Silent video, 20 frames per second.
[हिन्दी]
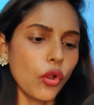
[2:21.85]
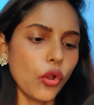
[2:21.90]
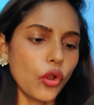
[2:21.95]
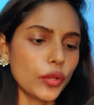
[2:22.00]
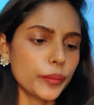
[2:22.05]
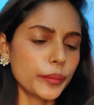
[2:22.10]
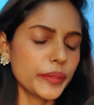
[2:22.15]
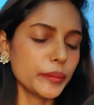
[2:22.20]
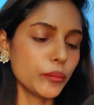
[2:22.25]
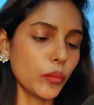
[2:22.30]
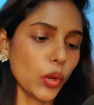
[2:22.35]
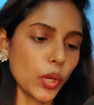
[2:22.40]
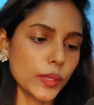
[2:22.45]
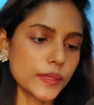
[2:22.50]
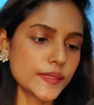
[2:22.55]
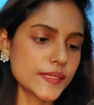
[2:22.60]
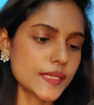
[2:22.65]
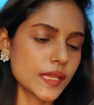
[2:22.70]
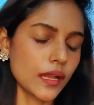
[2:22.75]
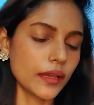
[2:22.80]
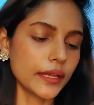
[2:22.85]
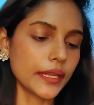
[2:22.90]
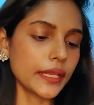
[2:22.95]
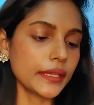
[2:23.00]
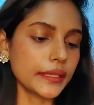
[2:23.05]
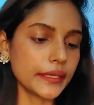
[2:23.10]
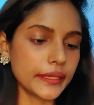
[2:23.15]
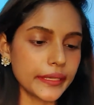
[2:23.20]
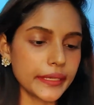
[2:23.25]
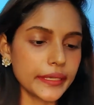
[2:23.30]
और भी बहुत सारे
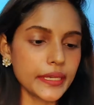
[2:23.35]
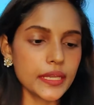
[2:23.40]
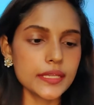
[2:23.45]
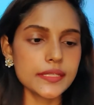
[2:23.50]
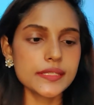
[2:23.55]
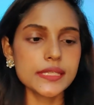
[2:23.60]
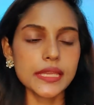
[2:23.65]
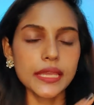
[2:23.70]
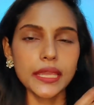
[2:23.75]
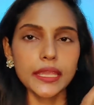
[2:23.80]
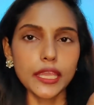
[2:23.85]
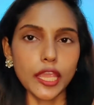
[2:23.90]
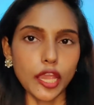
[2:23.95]
इंग्रेडिएंट्स हैं